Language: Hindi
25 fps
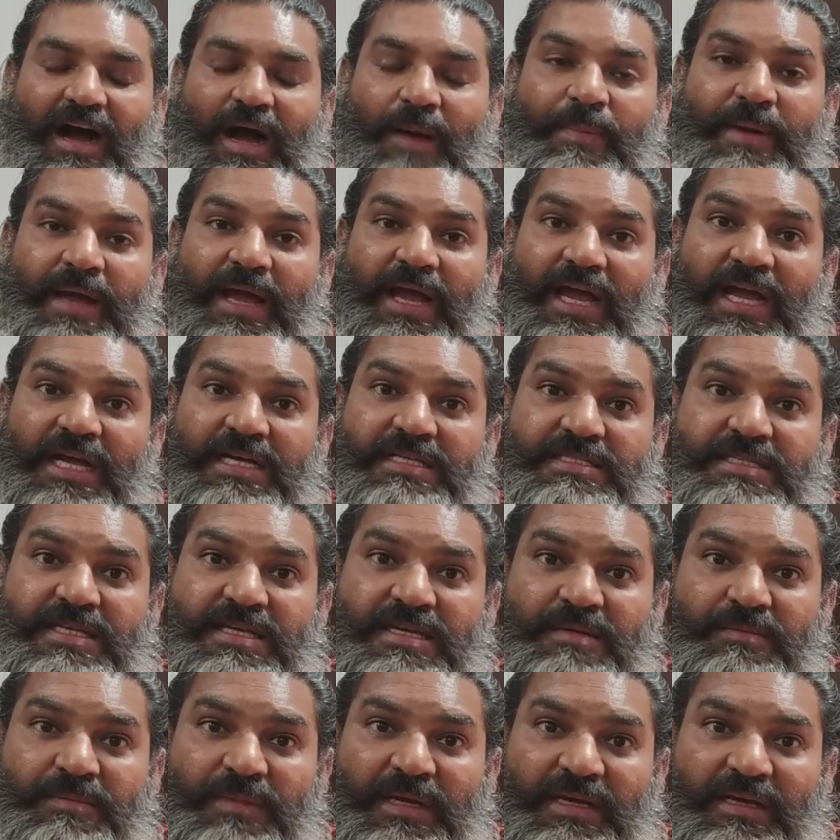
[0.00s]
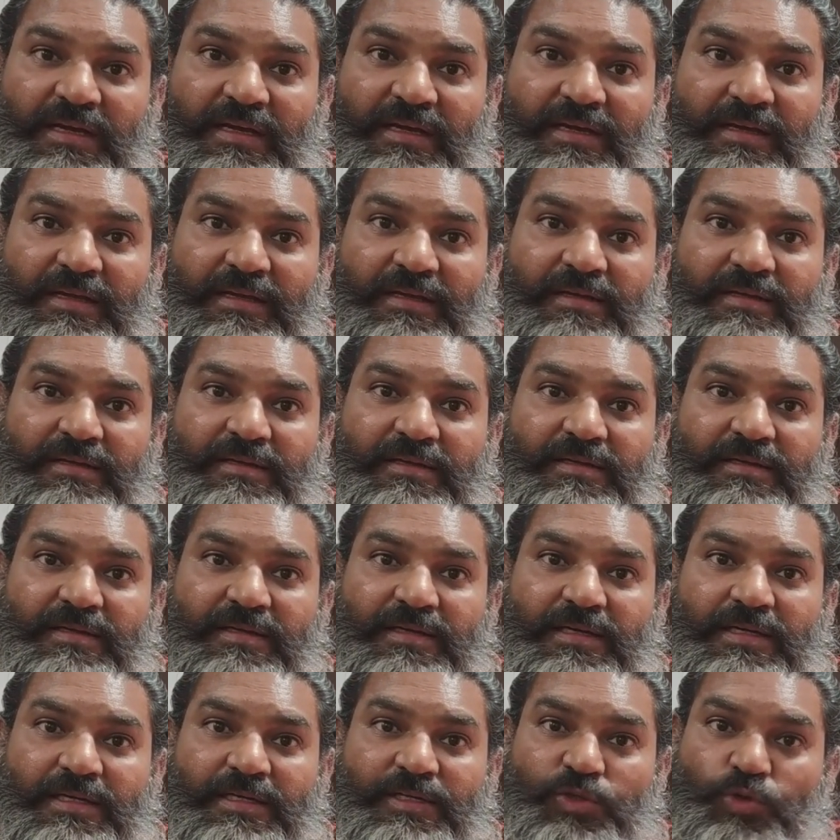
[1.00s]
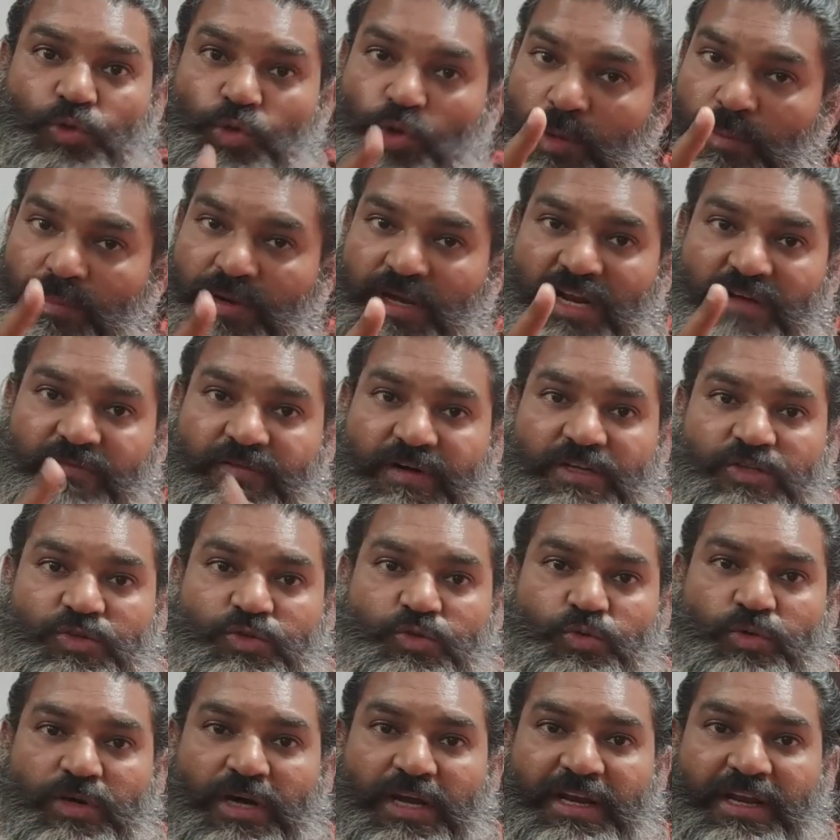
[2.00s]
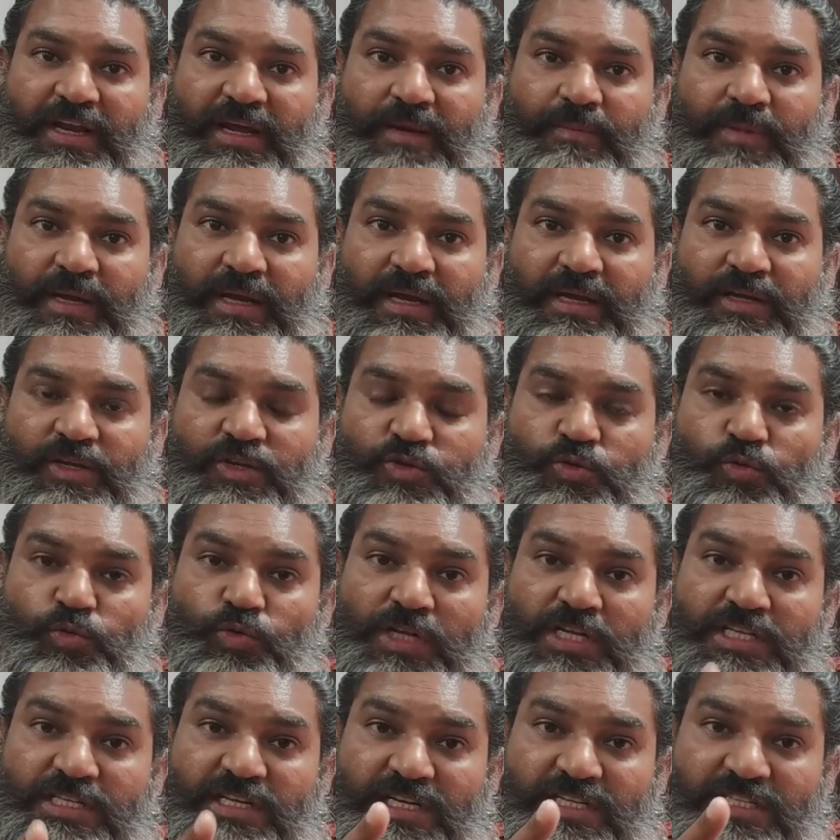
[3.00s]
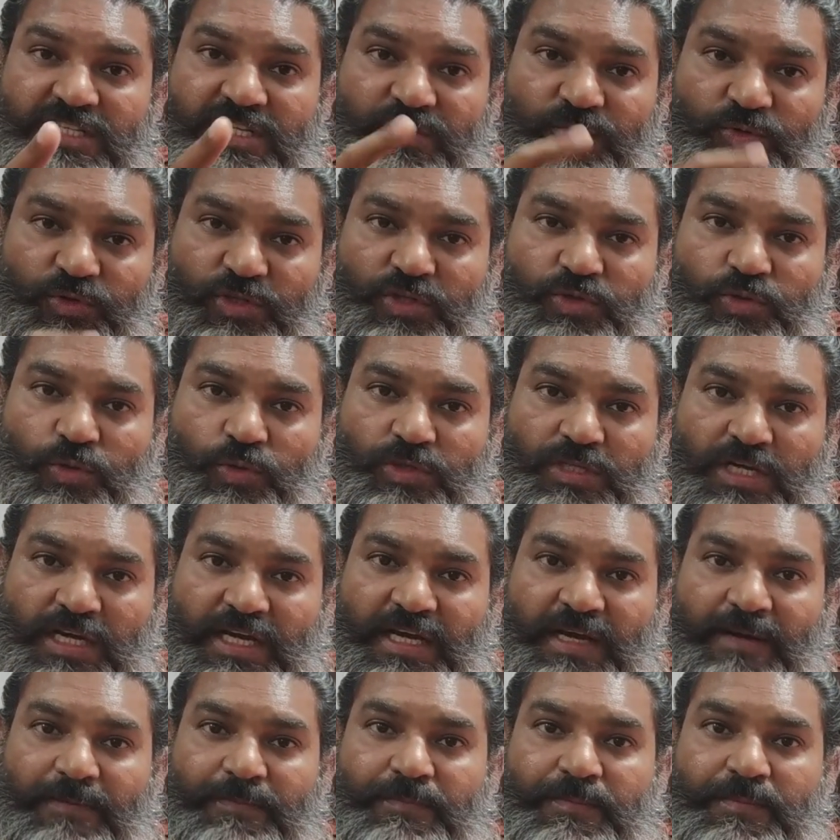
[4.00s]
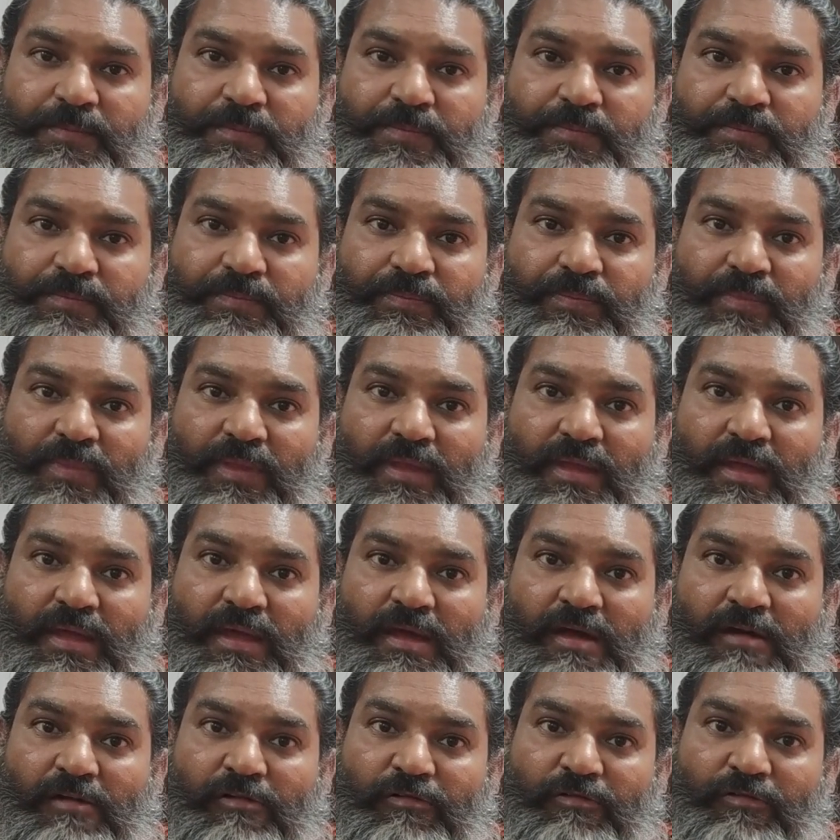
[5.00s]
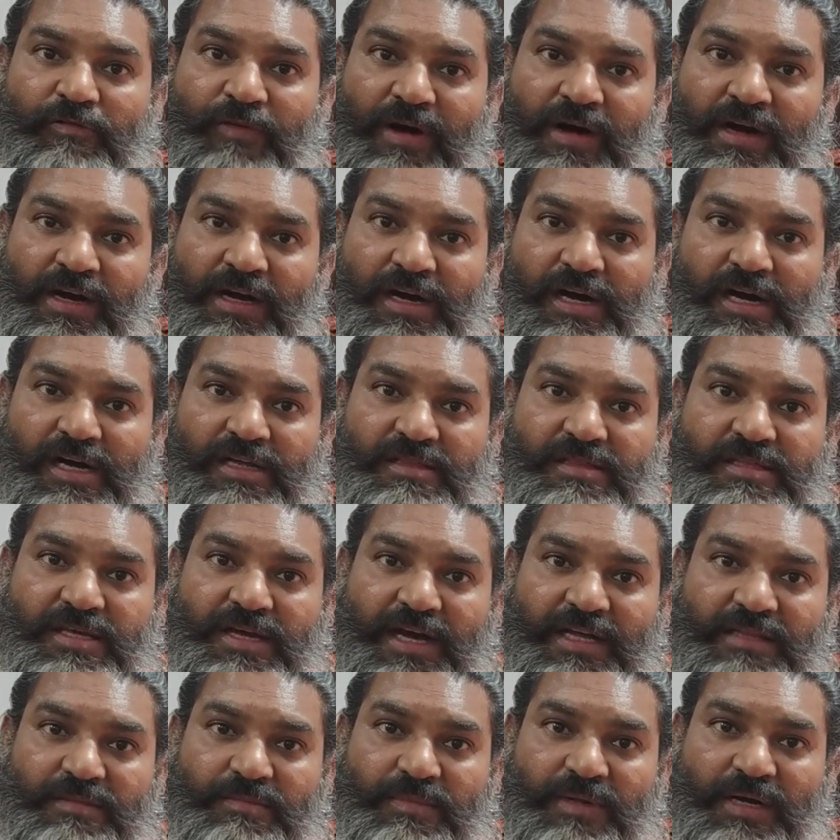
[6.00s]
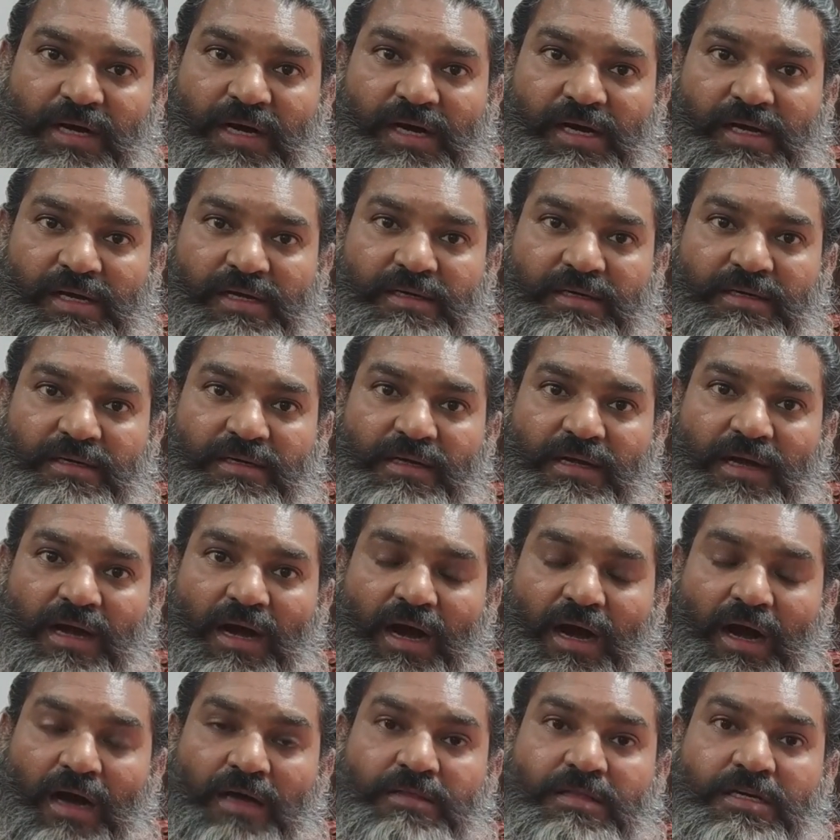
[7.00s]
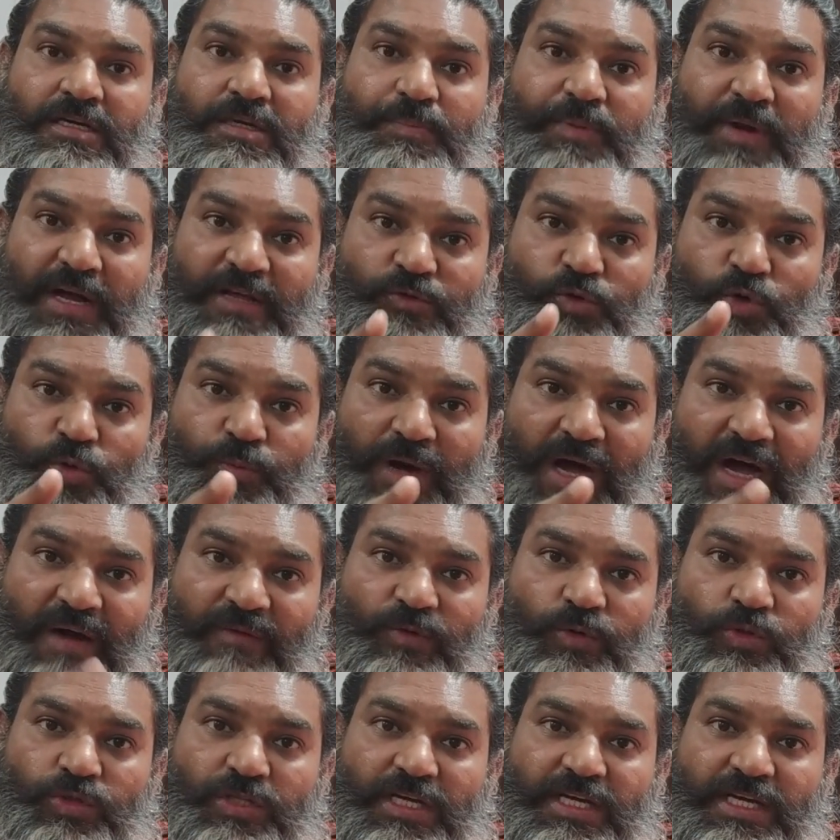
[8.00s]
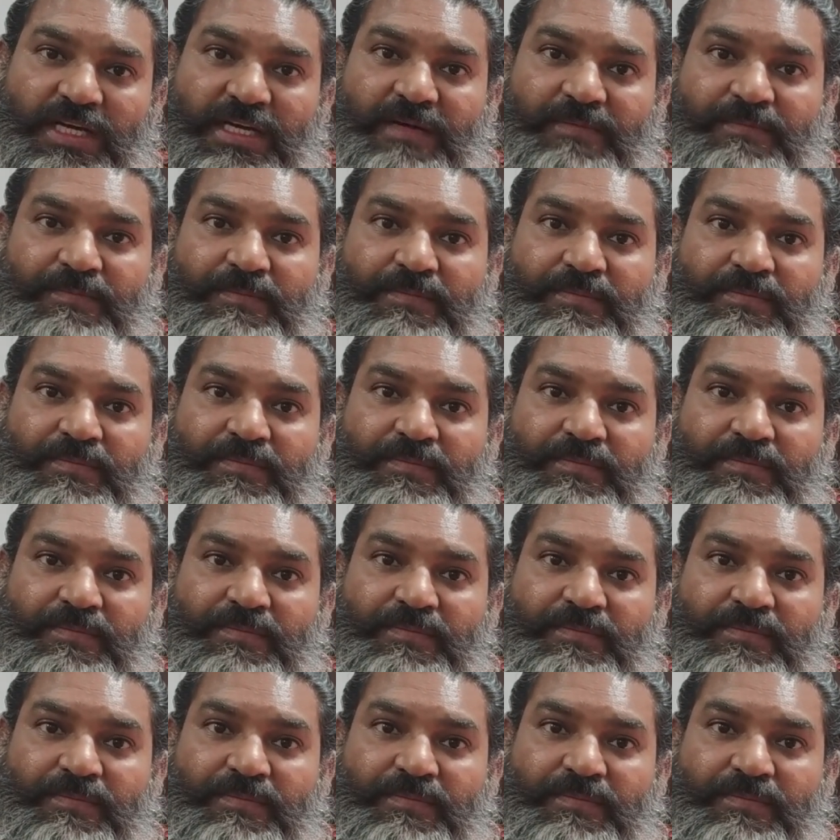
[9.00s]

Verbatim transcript: अब ऐसे में जो हमारा वास्तु का नियम है कि सूर्य जहां से उदित होता है वहां अध्यात्म का अधिक प्रादुर्भाव होता है